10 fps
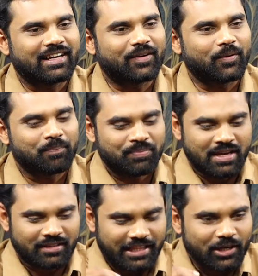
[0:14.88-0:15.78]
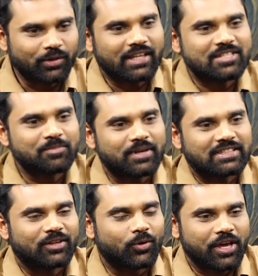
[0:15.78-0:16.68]
రెడ్డి గారు తెలుగుదేశం
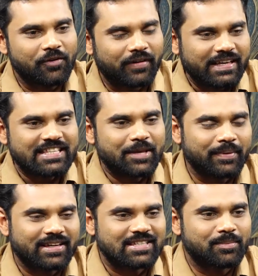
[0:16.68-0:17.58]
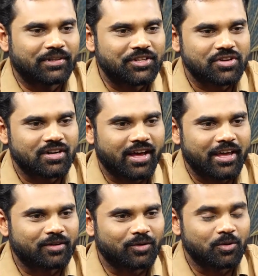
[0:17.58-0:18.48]
పార్టీలోకి వైసీపీకి సంబంధించిన
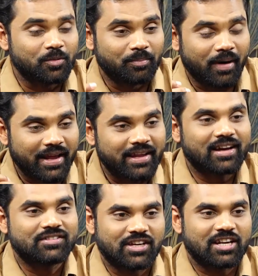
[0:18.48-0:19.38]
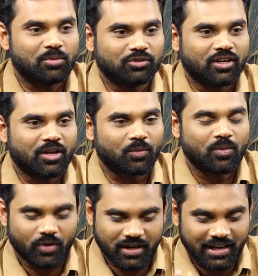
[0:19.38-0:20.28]
నాయకులు భారీగా చేరబోతున్నారు
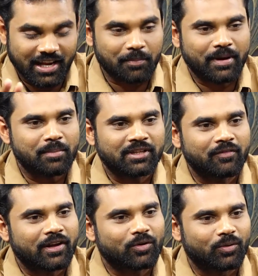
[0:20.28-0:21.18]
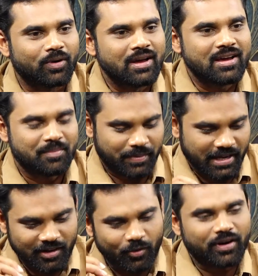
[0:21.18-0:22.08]
ఒక నలభై మంది వరకు
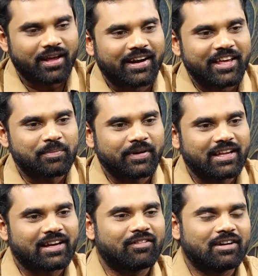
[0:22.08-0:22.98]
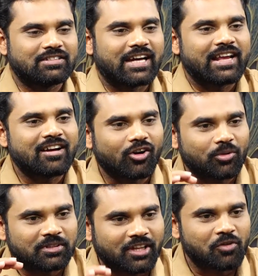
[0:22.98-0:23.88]
పేర్లు కూడా రెడీ అయిపోయినాయి ఇక వాళ్ళు జాయిన్
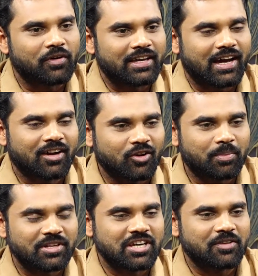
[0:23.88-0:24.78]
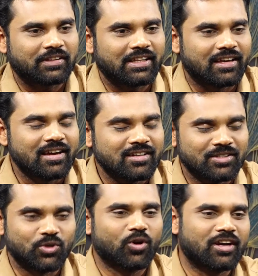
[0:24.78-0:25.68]
కావటమే తరువాయి అన్న ఒక ప్రచారం అయితే
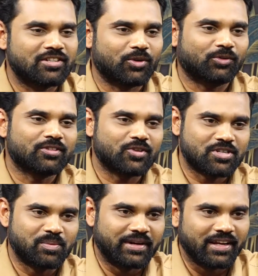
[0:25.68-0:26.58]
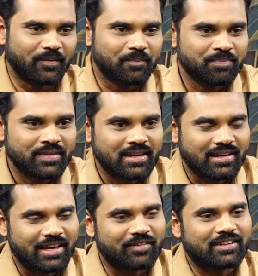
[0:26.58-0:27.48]
జోరుగా జరుగుతుంది సోషల్ మీడియాలో
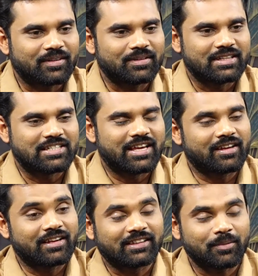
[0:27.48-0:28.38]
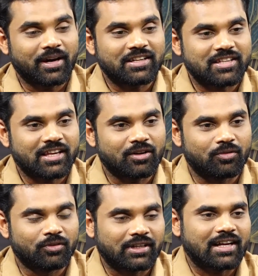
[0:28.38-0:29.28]
ఏమంటారు ఈ చేరికలు ఇంత భారీ స్థాయిలో
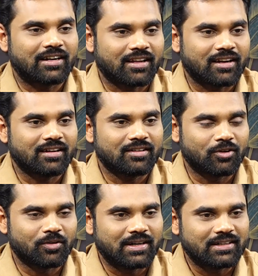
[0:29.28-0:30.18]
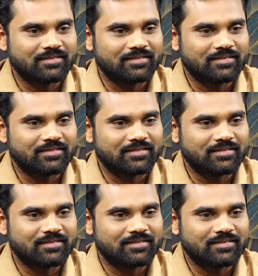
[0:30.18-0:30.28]
ఉంటాయంటారా ఉండవా